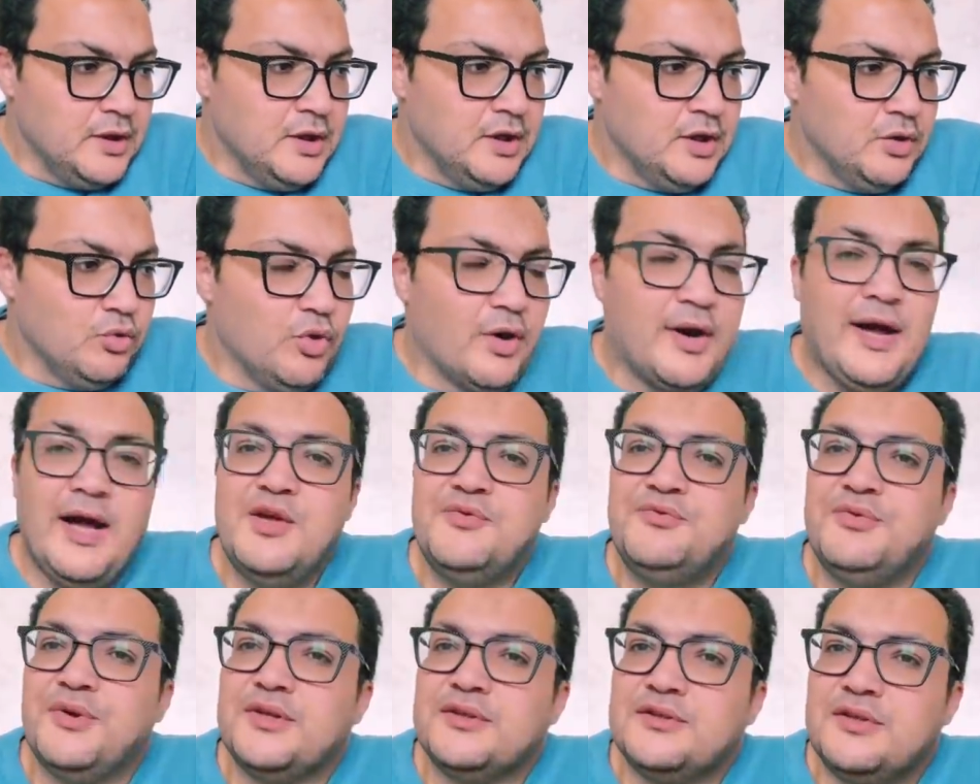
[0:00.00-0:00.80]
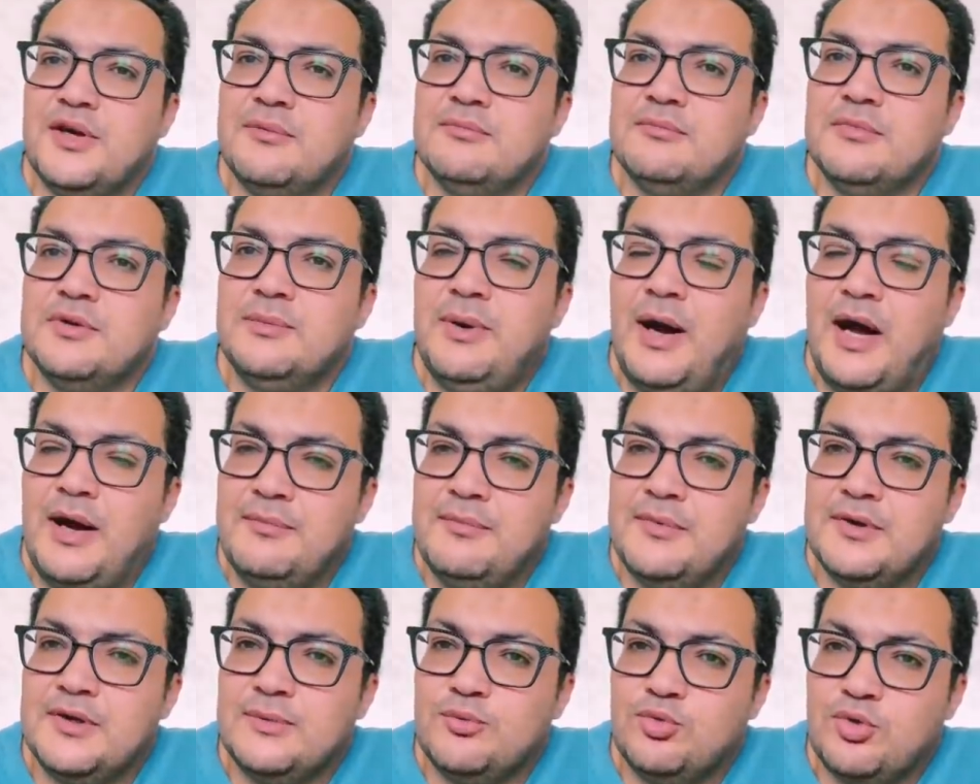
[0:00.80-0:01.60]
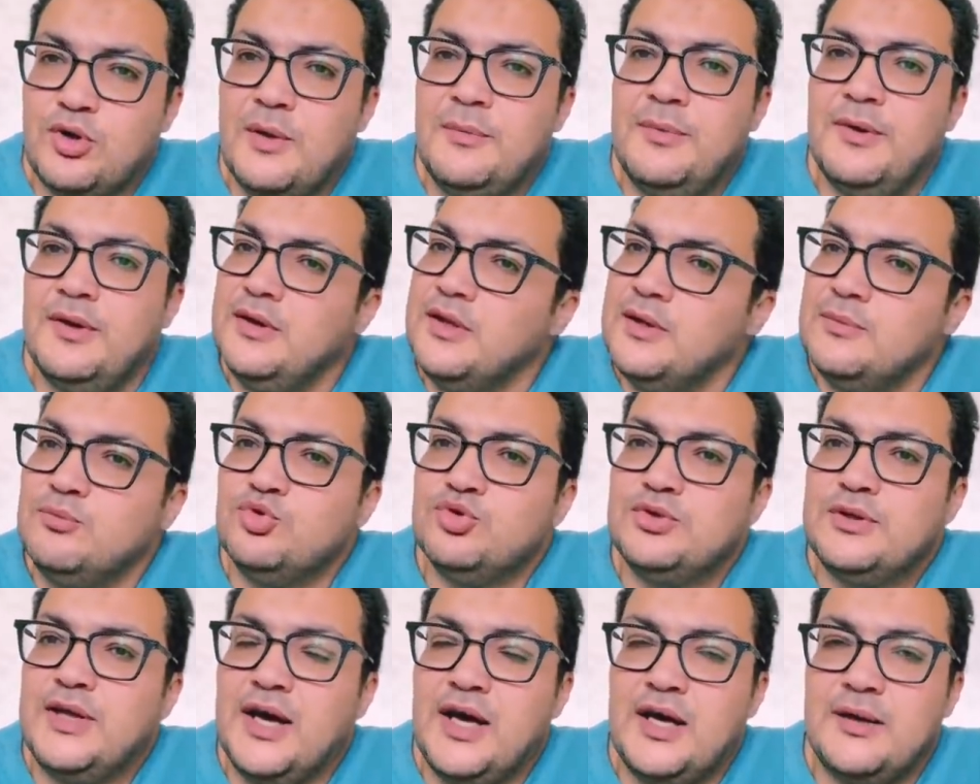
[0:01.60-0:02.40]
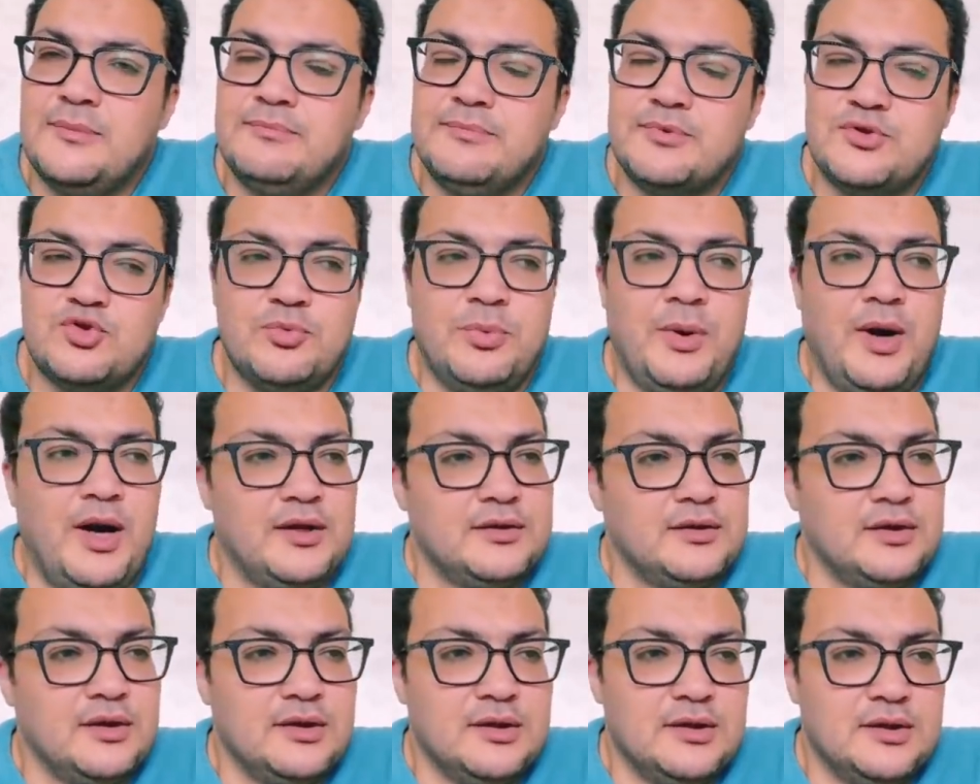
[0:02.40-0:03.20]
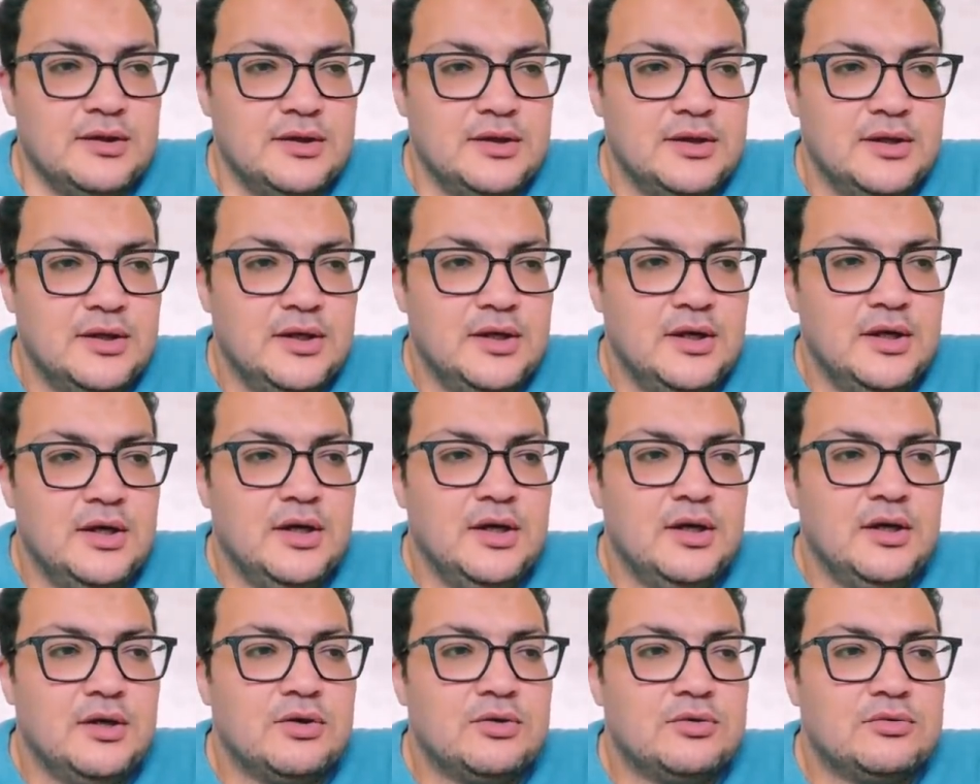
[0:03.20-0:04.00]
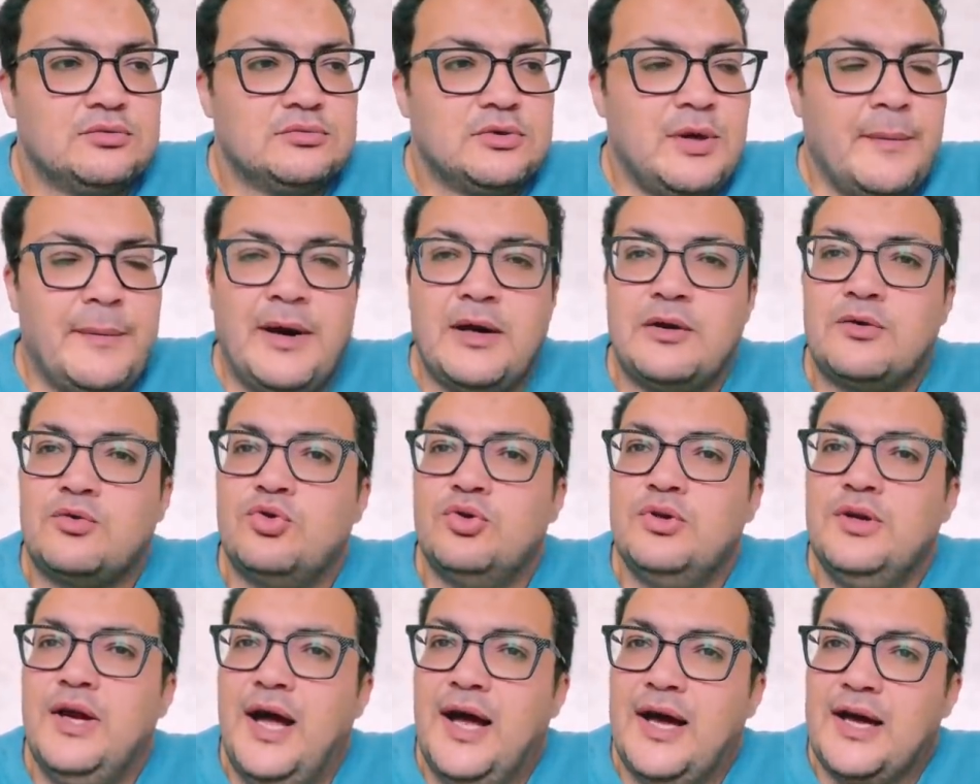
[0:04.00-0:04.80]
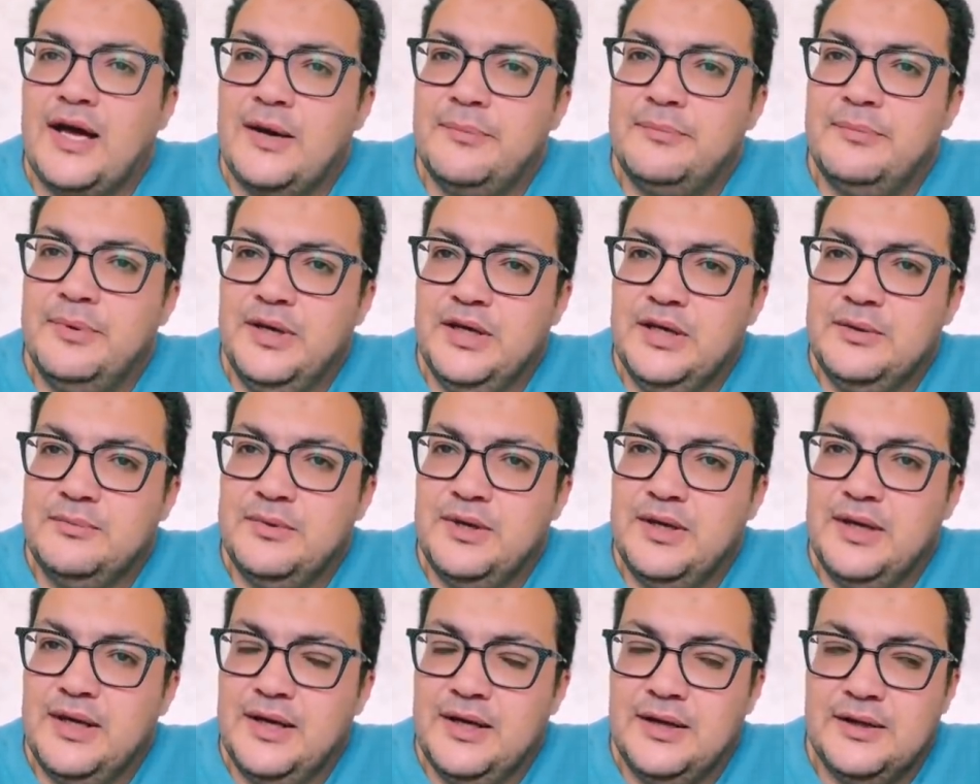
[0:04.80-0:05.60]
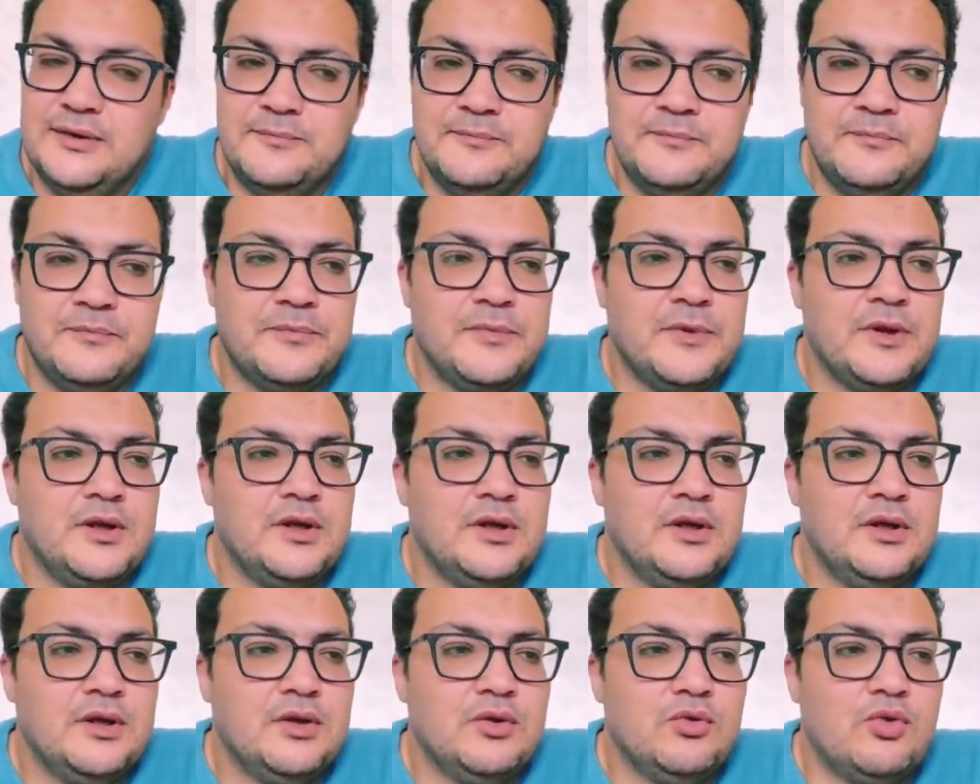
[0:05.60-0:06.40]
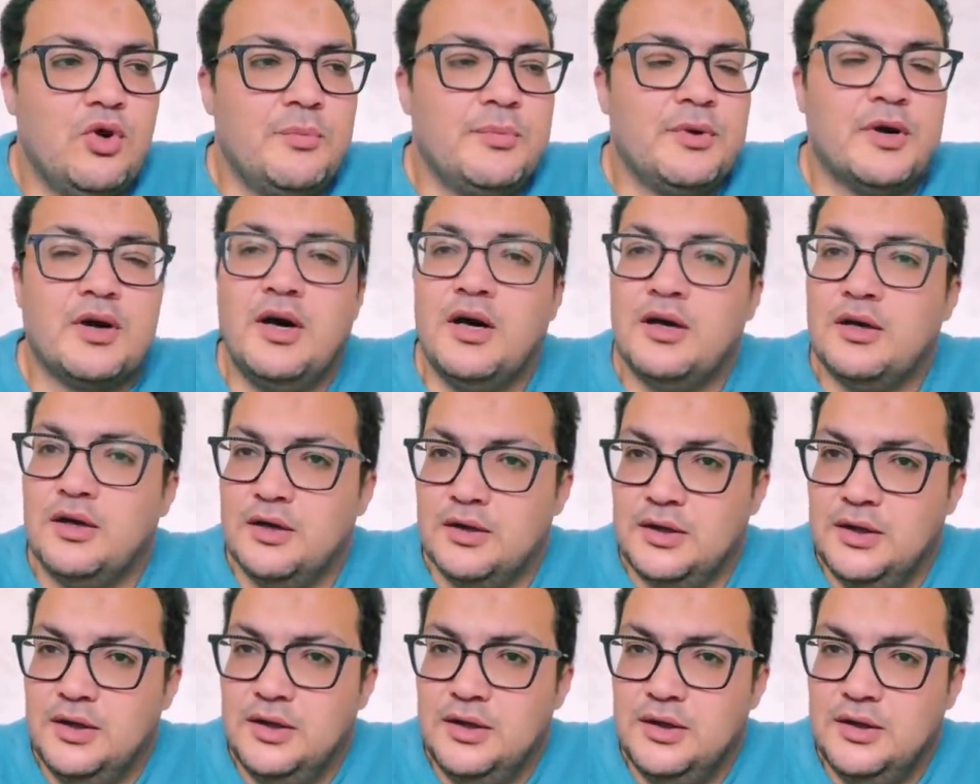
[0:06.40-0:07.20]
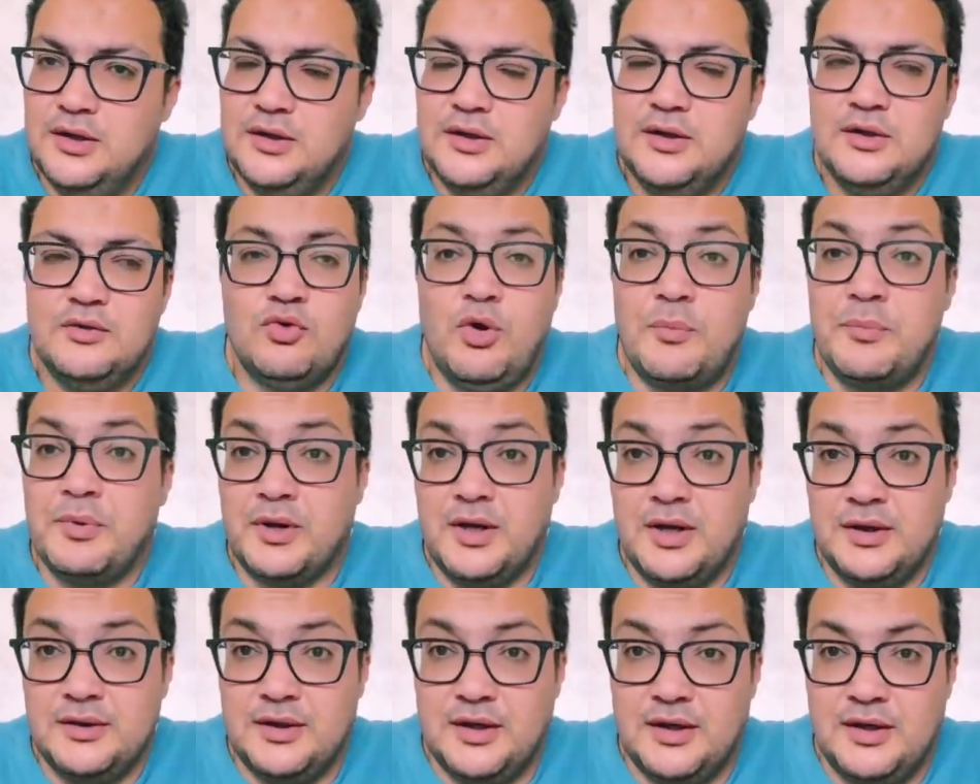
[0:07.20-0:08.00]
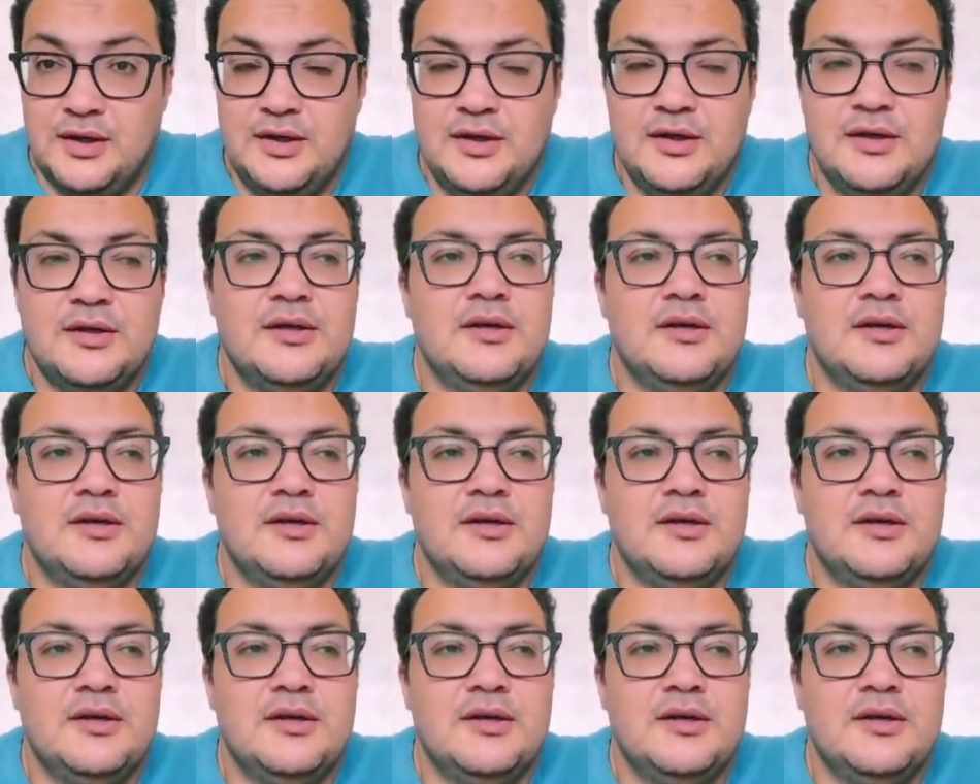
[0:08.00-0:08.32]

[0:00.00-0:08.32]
وكيف انضم محمد أبو جبل للمنتخب سبحان الله طبعا كل حاجة بعلم الله وبقراره وبقدره